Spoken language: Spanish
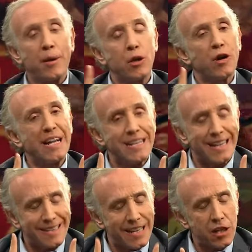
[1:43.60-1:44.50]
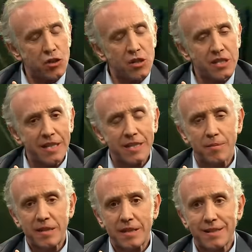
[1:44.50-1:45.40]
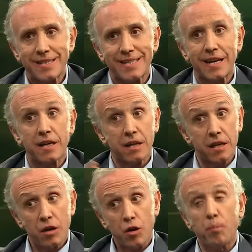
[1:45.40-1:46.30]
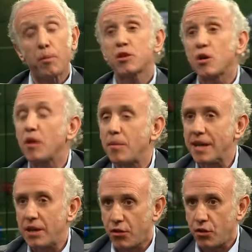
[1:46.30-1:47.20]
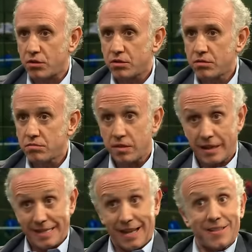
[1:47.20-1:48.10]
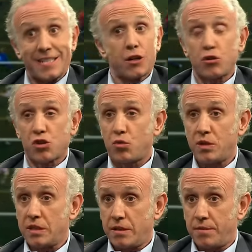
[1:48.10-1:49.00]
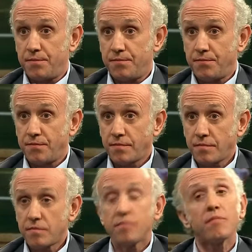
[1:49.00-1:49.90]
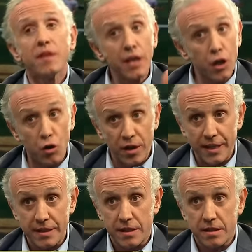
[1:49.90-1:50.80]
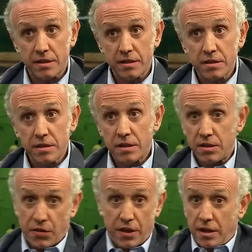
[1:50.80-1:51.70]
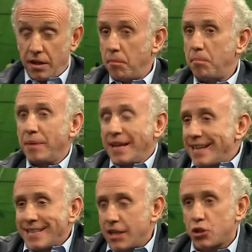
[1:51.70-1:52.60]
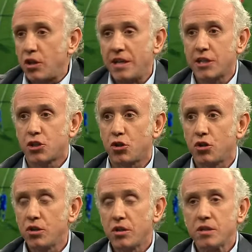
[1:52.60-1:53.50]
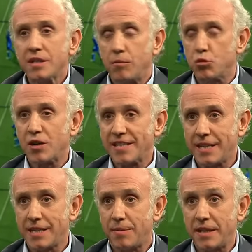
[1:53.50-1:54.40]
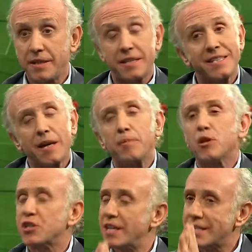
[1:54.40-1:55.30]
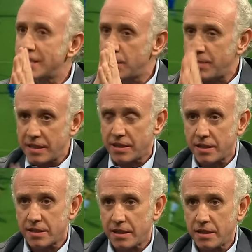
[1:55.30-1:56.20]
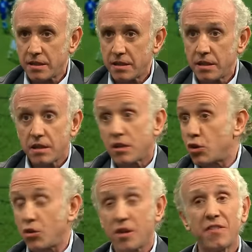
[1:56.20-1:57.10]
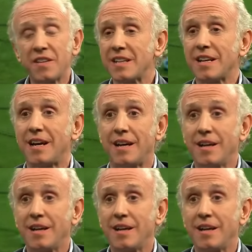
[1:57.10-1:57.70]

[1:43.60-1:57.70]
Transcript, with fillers: Pero el derecho a ser independentista comporta una obligación, que es la de ser consecuente y coherente. Es decir, Piqué tiene todo el derecho del mundo a ser independentista, pero si eres independentista, no defiendas